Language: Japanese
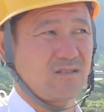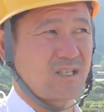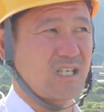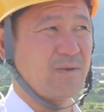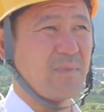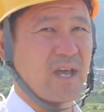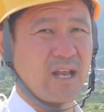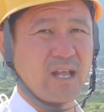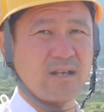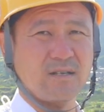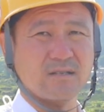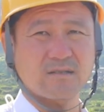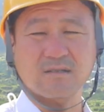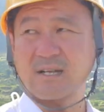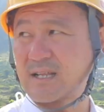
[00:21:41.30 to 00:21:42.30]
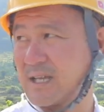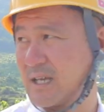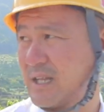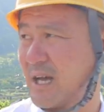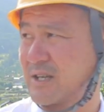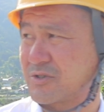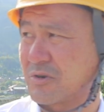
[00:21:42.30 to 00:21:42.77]
決めれすらで
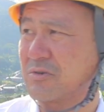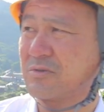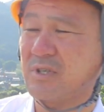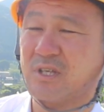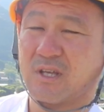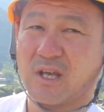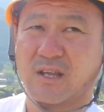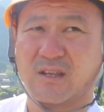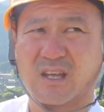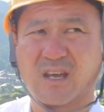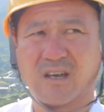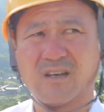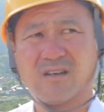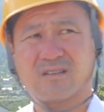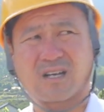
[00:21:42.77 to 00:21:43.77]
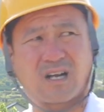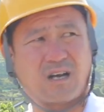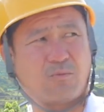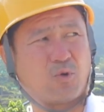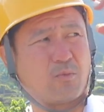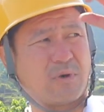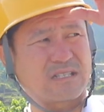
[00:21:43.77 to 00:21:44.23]
きないでしょ人間ってだか
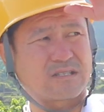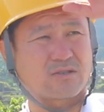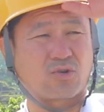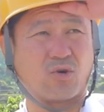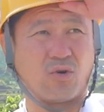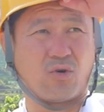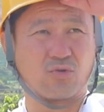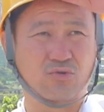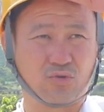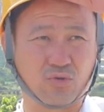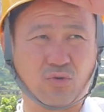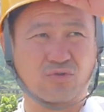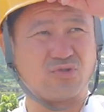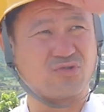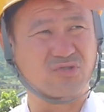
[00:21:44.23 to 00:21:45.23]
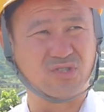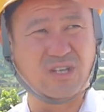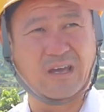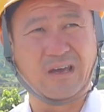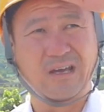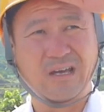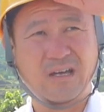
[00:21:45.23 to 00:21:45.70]
らもうまず今日本当に独立し
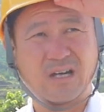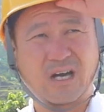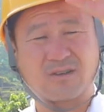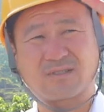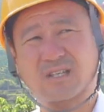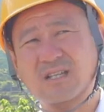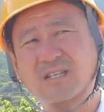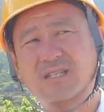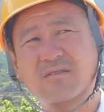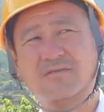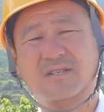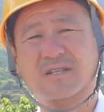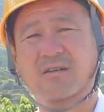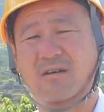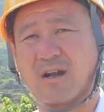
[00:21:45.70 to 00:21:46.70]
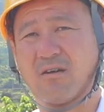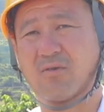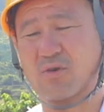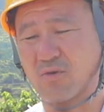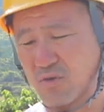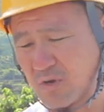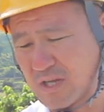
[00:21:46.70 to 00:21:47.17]
てあの絶対幸せになるから
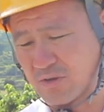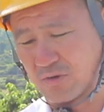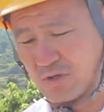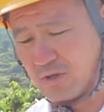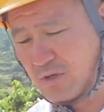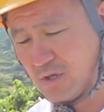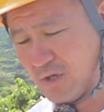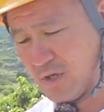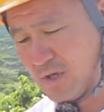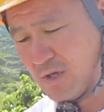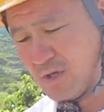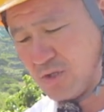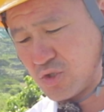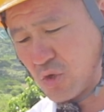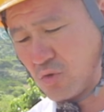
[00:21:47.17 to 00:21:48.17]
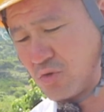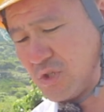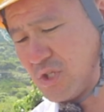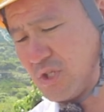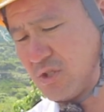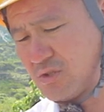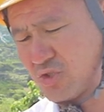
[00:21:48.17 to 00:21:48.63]
俺この後に職
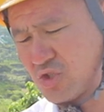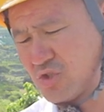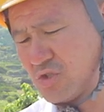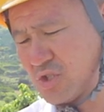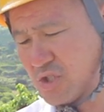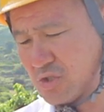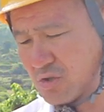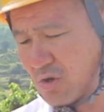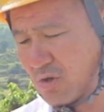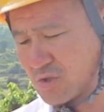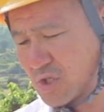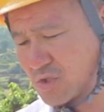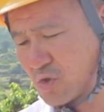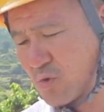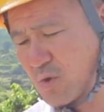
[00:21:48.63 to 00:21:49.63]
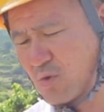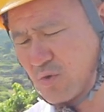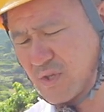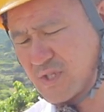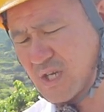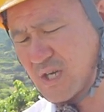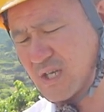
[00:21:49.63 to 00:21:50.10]
人10人の社長はこん
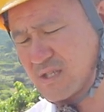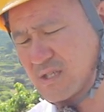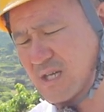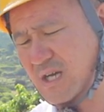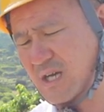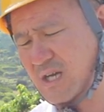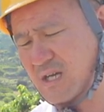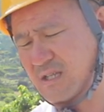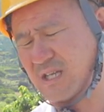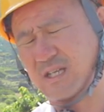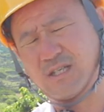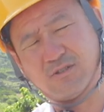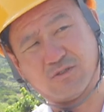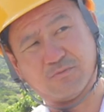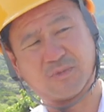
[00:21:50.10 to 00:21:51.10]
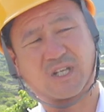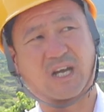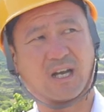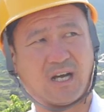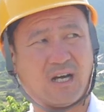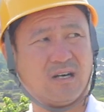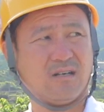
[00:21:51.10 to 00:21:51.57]
な生活ができるみ
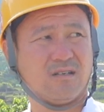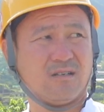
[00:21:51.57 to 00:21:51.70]
たいな